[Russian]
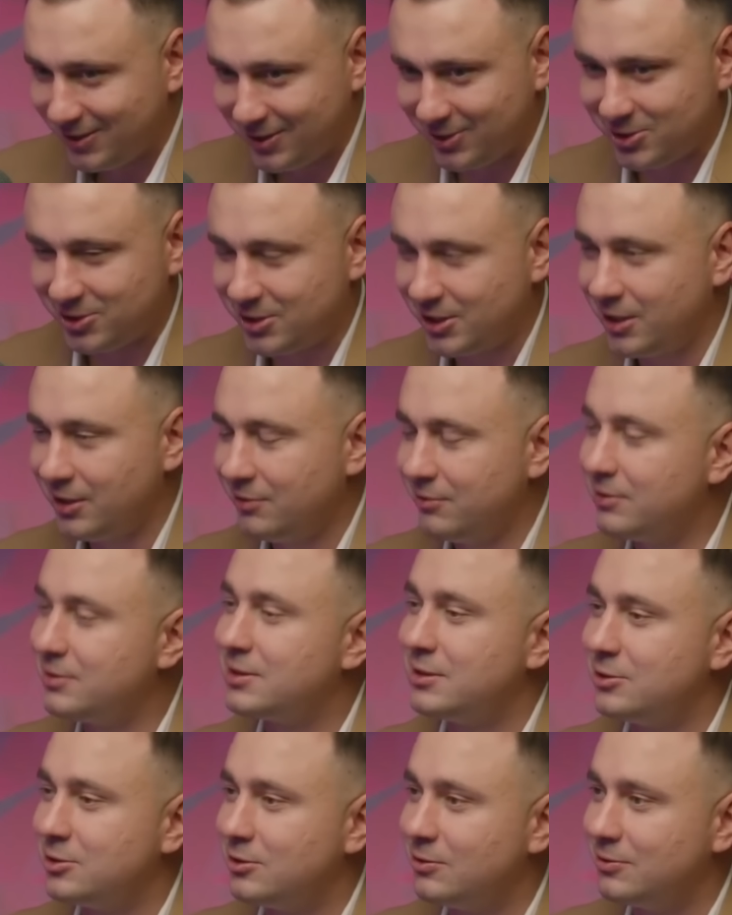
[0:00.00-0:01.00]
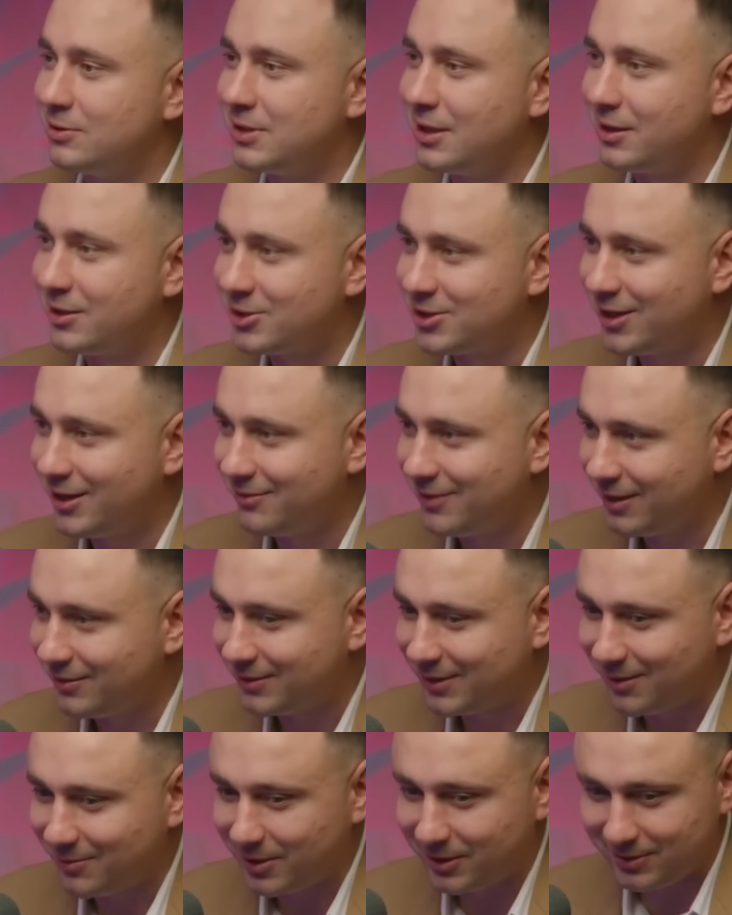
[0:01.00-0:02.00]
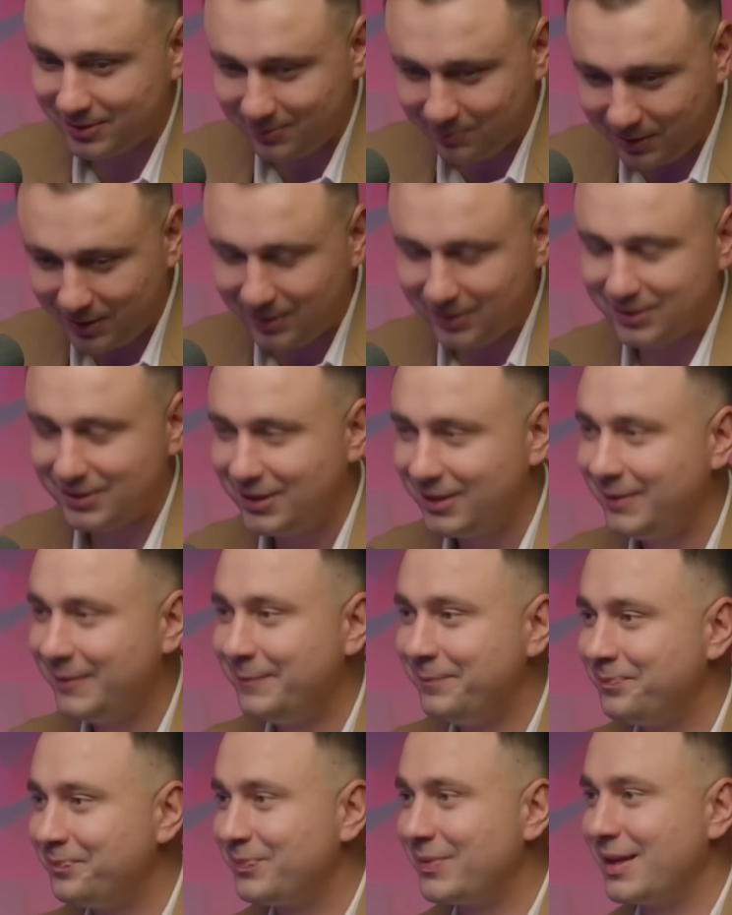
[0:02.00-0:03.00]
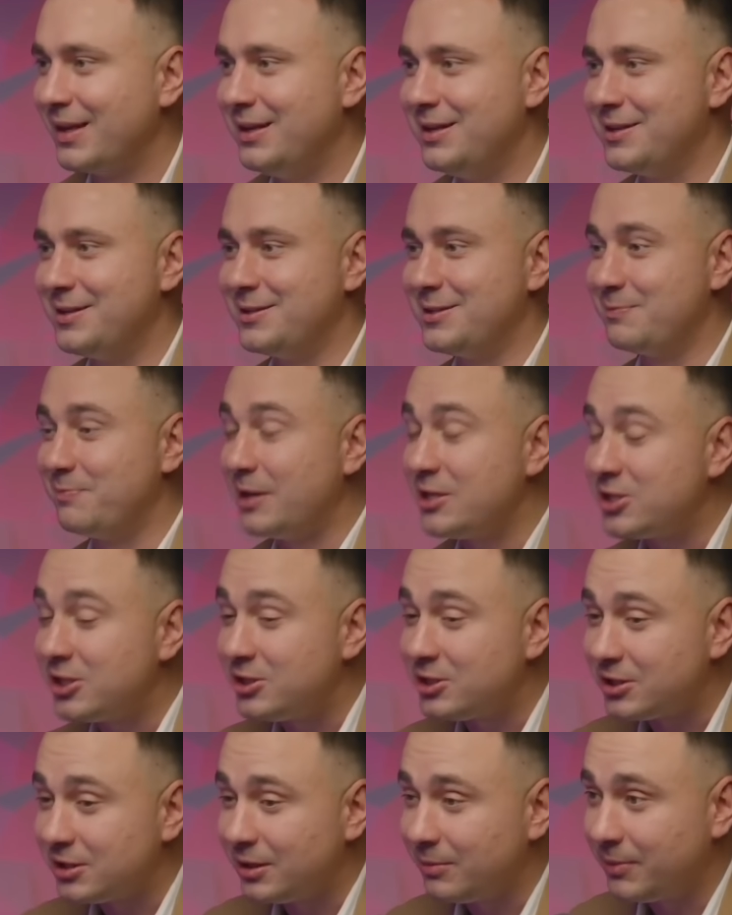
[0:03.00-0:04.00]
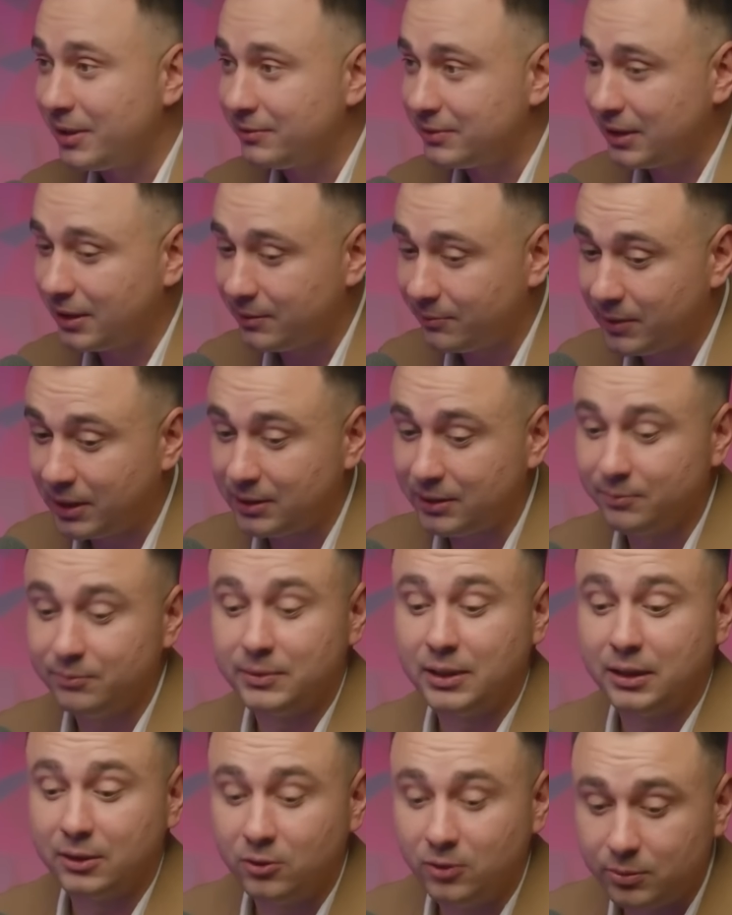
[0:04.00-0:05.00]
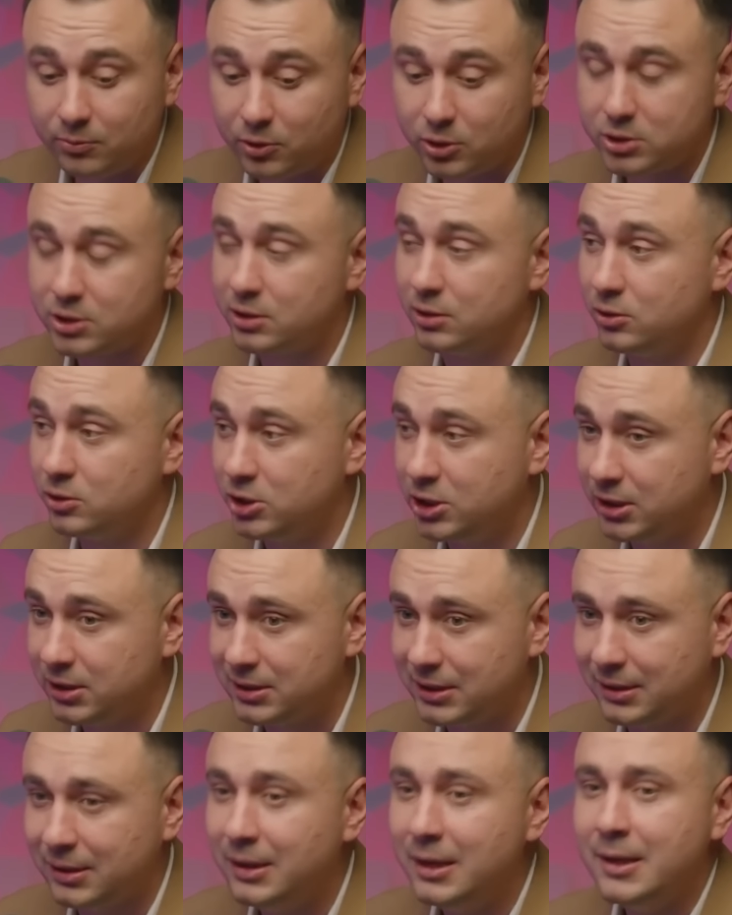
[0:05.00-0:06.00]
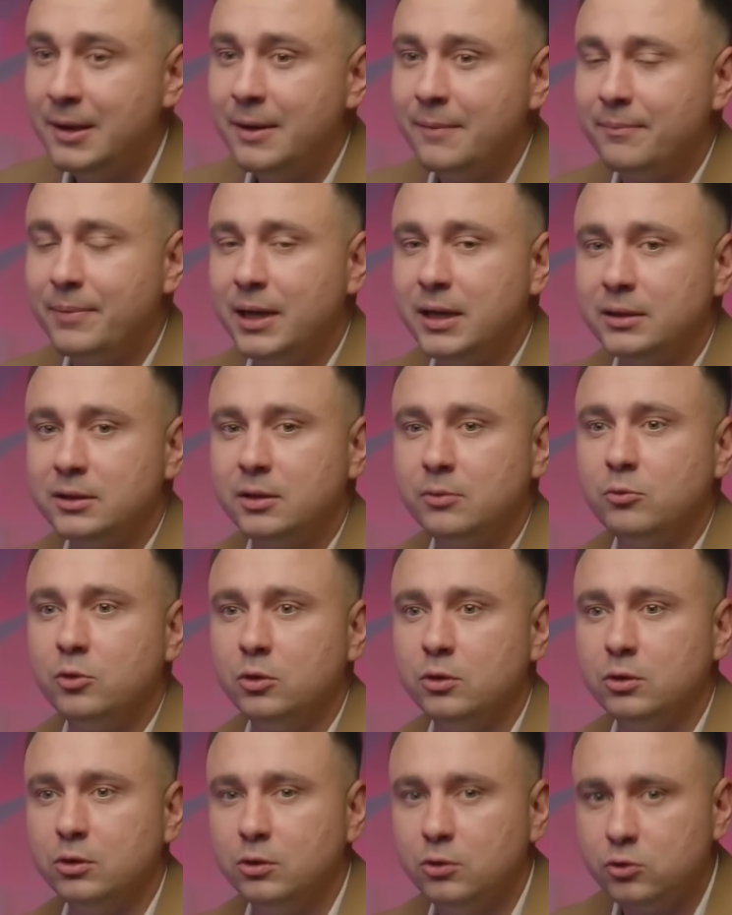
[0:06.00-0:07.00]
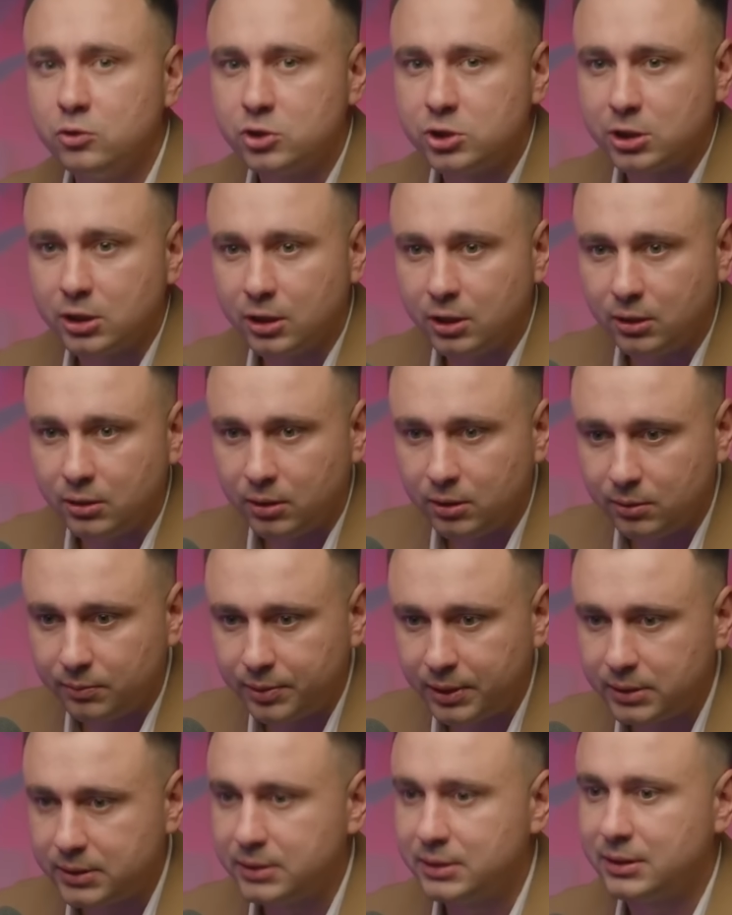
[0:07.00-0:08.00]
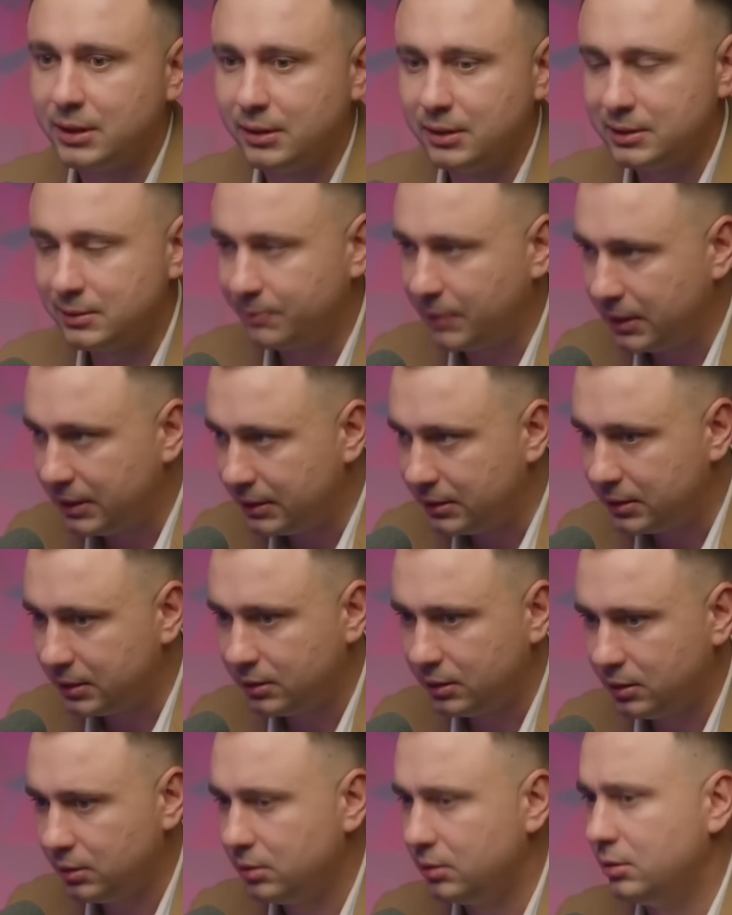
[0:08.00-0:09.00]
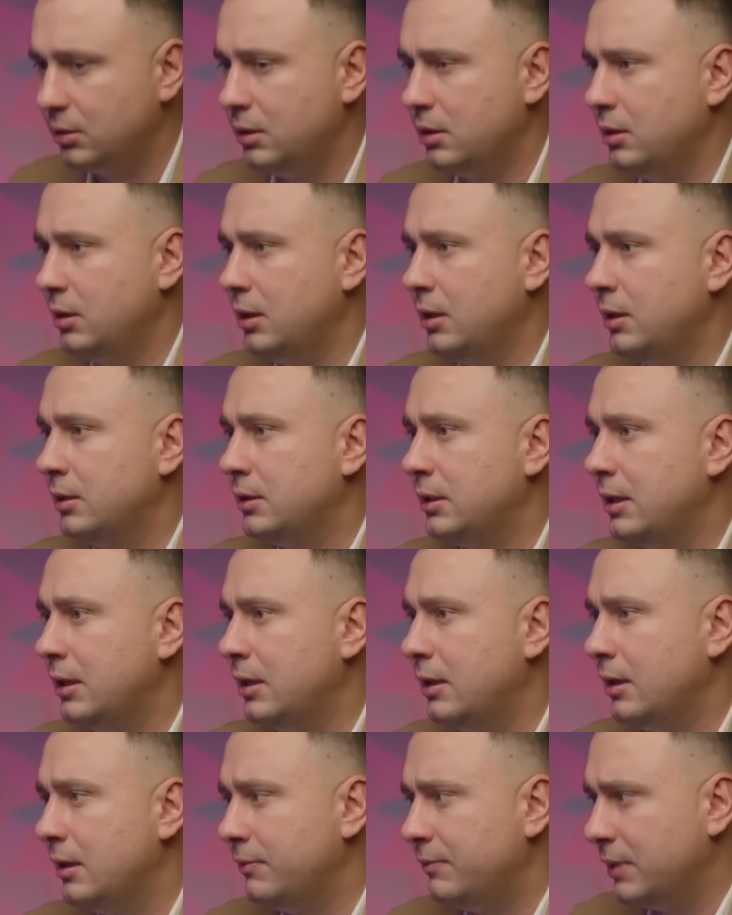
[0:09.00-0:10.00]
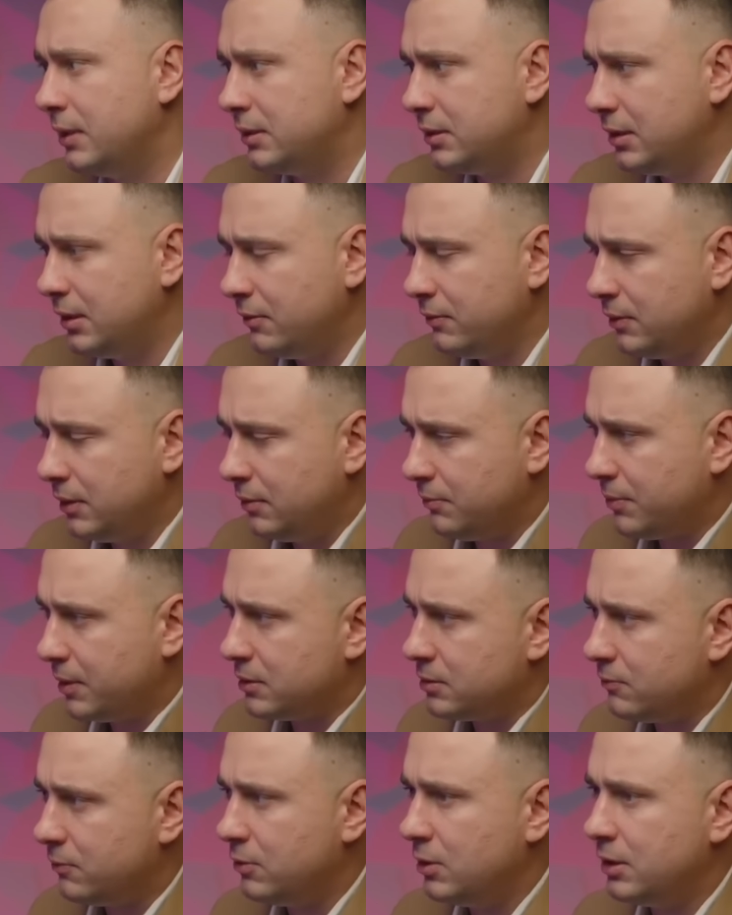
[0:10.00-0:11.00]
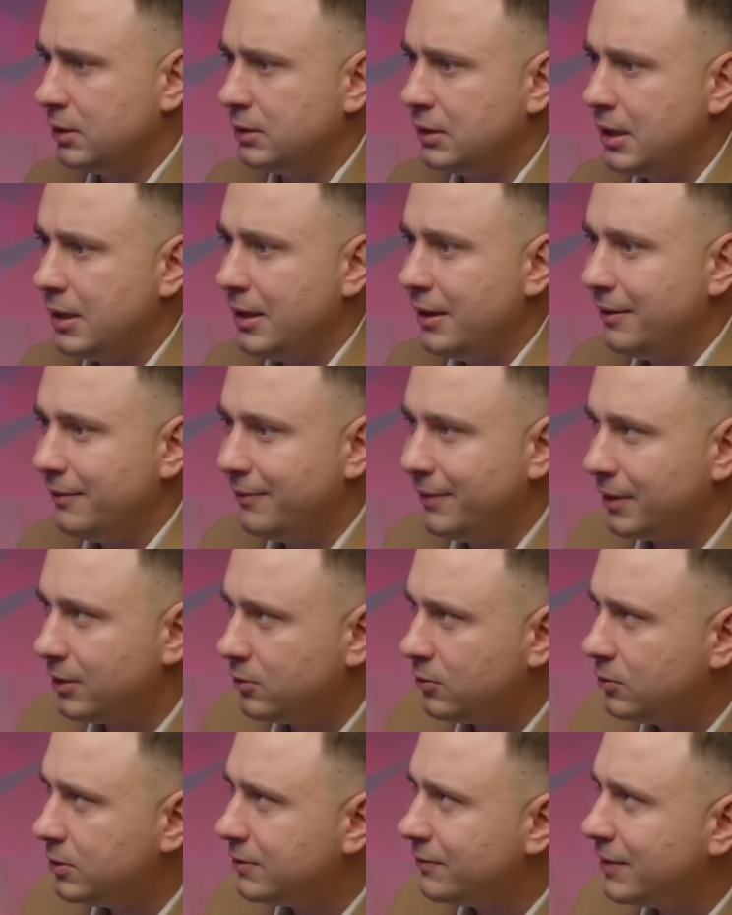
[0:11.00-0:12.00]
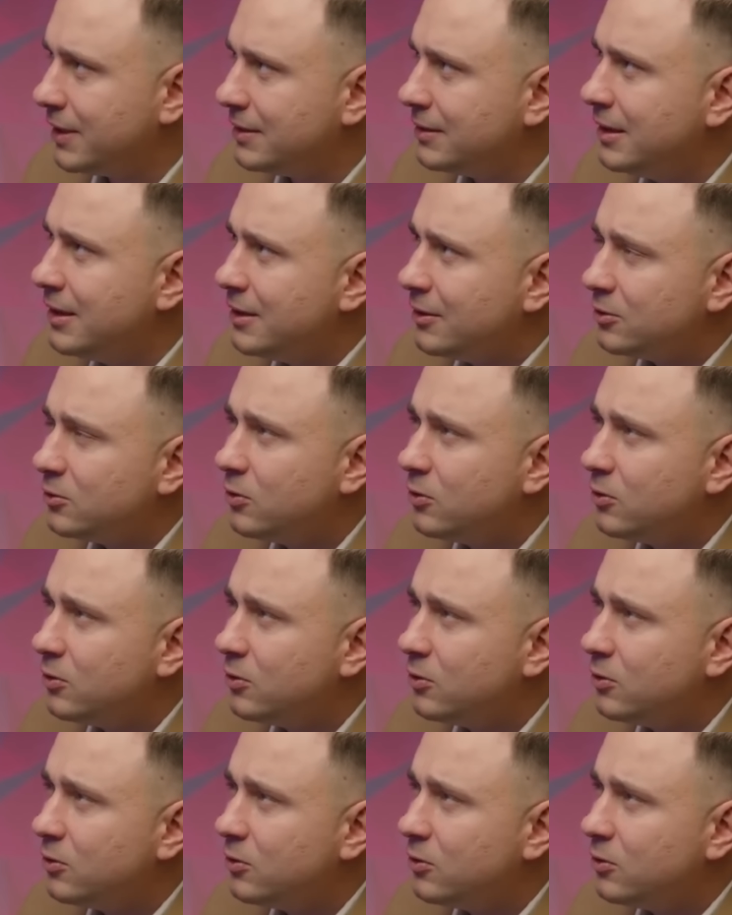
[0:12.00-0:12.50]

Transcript: Ты жаловался, что у тебя ржавый автомат, теперь иди Э, с почищенным автоматом. Такое может случиться, поэтому лучше протестовать с политикой. Это эффективнее и позволит вернуть вас.